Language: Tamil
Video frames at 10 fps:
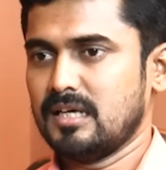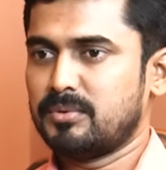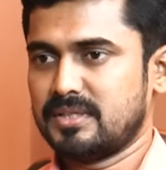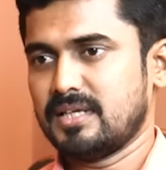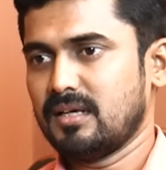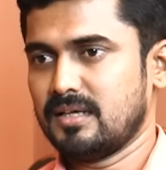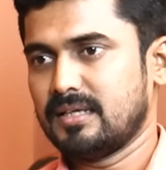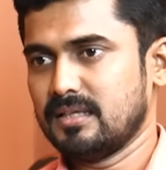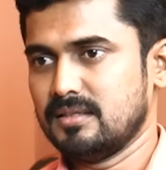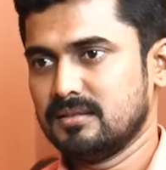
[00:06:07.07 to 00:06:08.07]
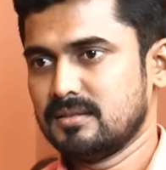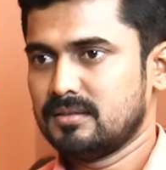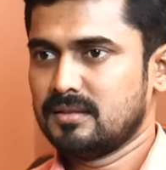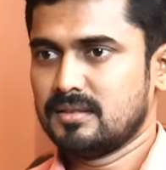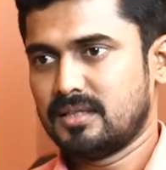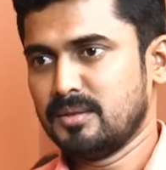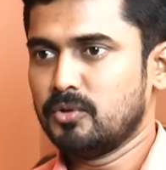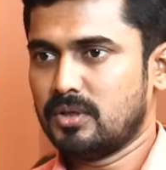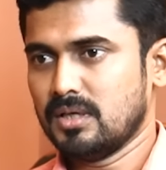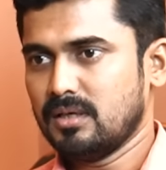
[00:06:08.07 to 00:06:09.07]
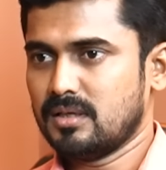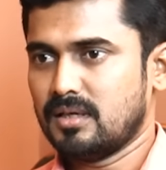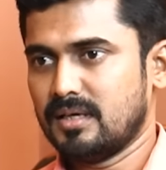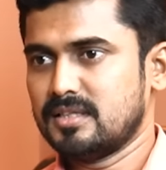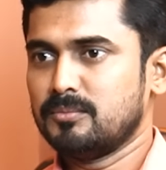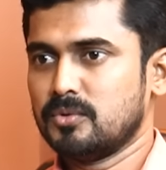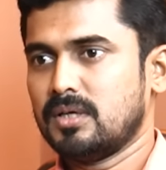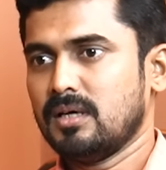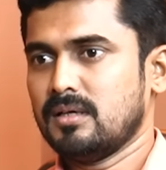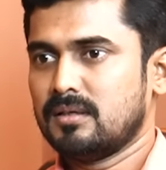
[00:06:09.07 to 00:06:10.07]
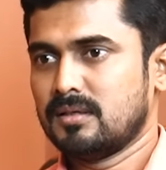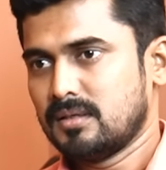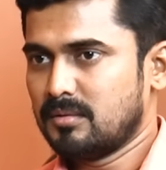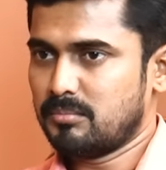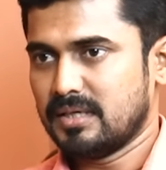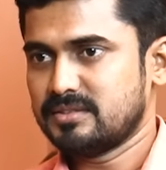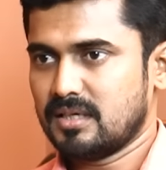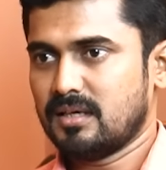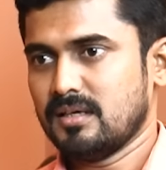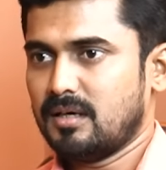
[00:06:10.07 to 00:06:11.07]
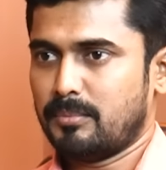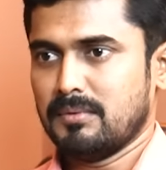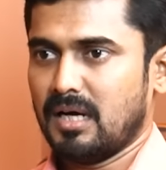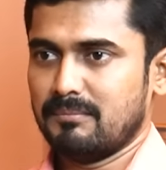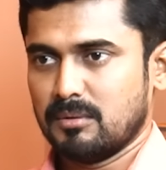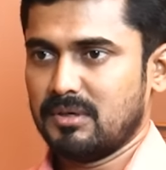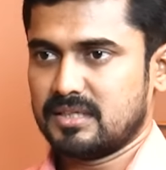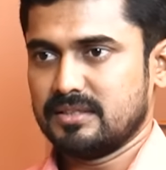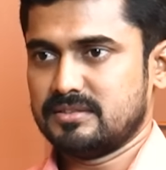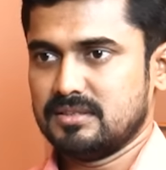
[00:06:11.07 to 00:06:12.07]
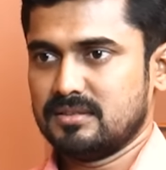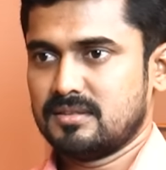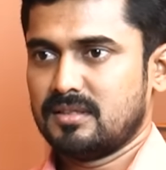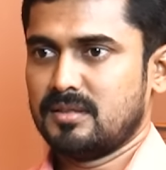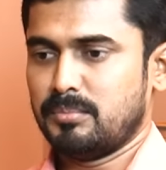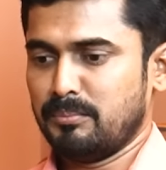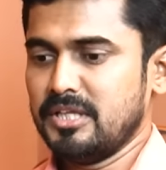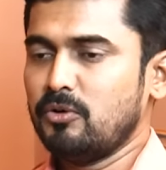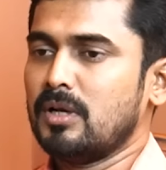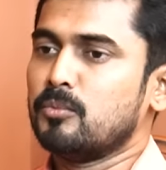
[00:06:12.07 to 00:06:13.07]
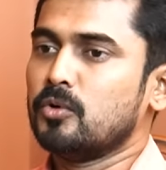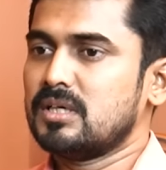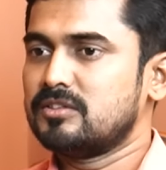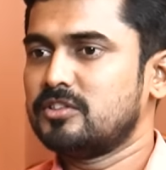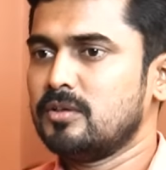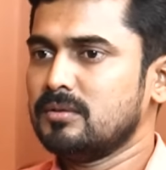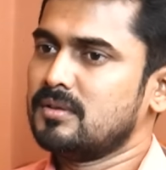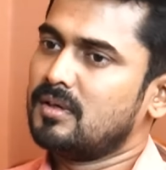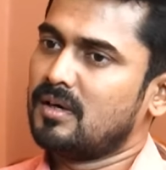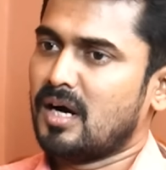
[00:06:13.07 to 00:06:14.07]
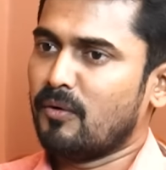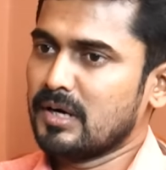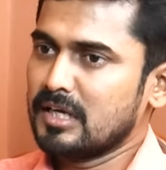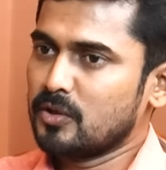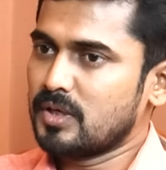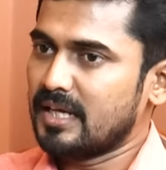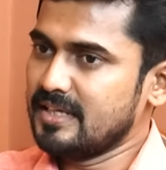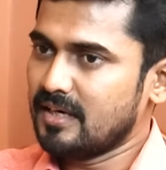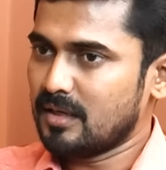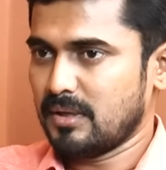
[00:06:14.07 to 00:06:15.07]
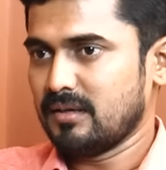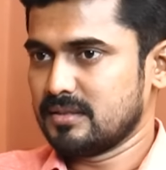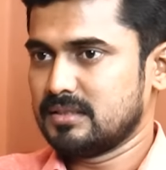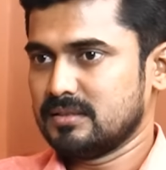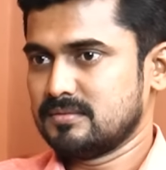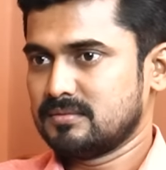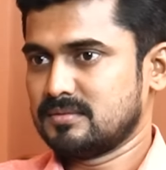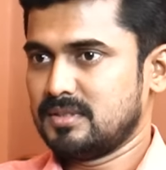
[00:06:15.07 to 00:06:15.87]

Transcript: கட்சிகள் இப்போ தேர்தலில் நிற்கிது திமுக அதிமுக பாஜக அப்புறம் நாம் தமிழர் கட்சி இப்போ மீதி உள்ள மூணு கட்சியிலும் அவங்களுக்குன்னு ஒரு அதிகார பலம் இருக்கு